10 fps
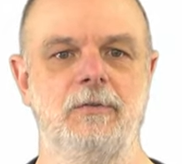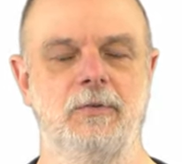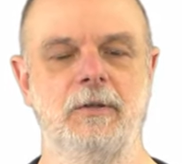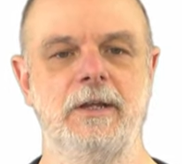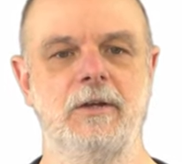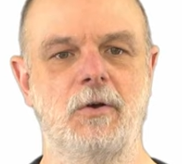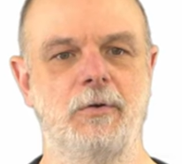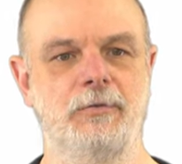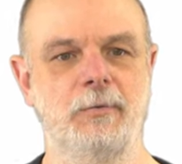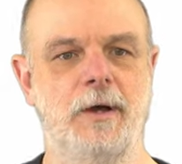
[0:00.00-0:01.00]
その
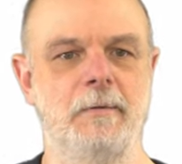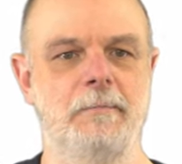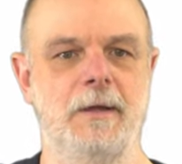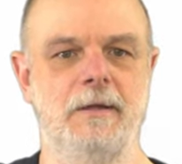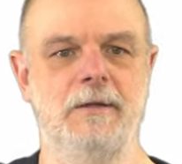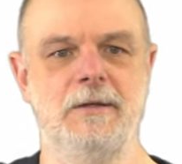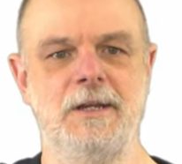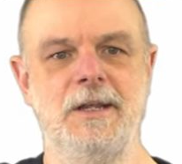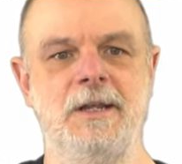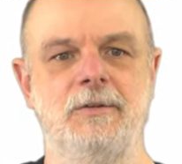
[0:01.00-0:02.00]
リンクコストは、まあ、
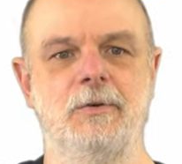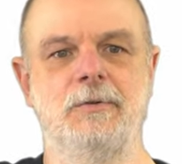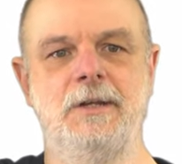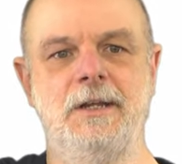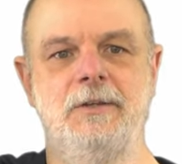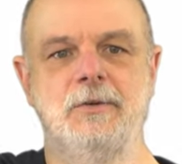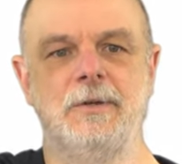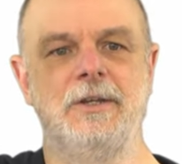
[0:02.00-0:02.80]
2と2と